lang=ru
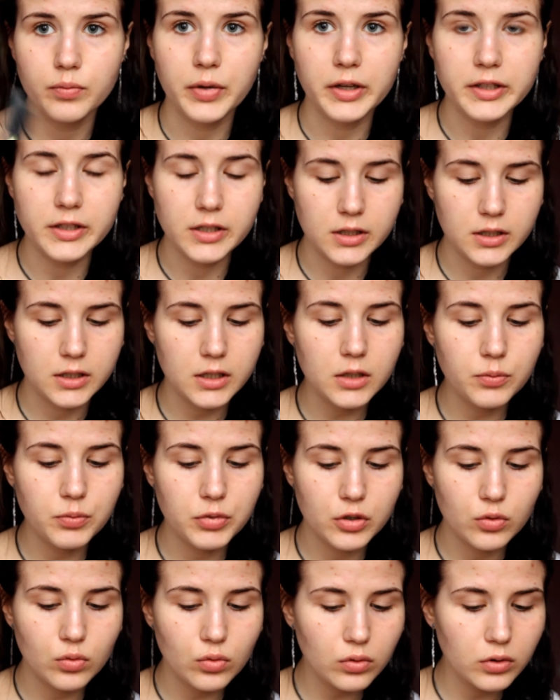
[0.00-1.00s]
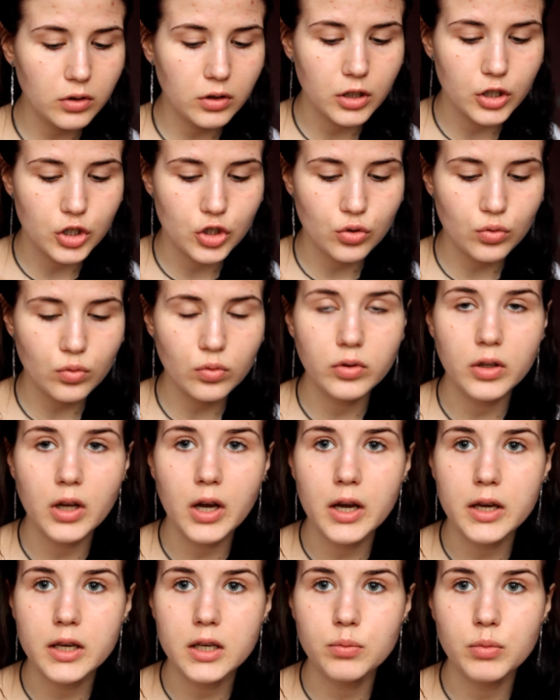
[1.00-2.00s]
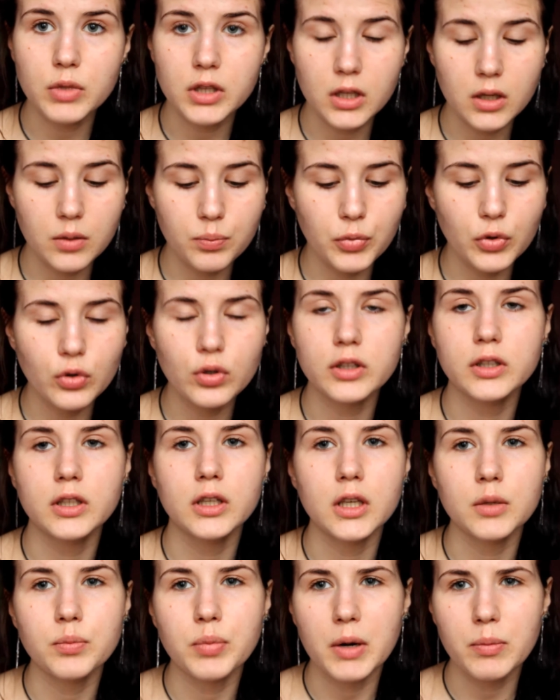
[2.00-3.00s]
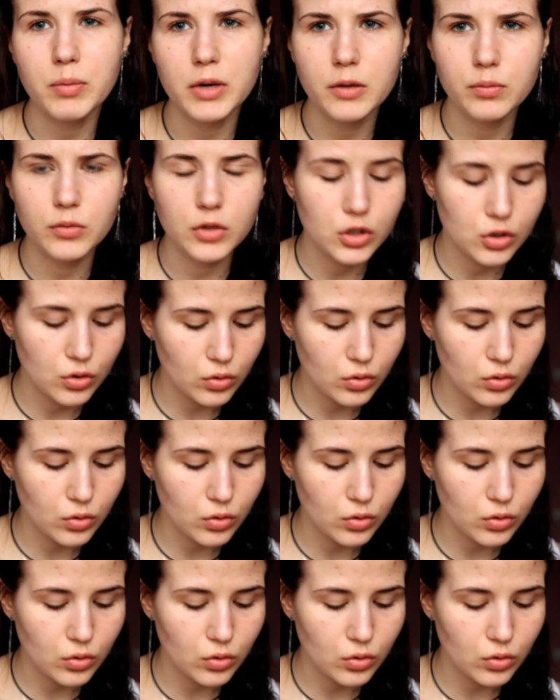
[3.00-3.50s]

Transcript: Памстик беру, наношу на именно более такие проблемные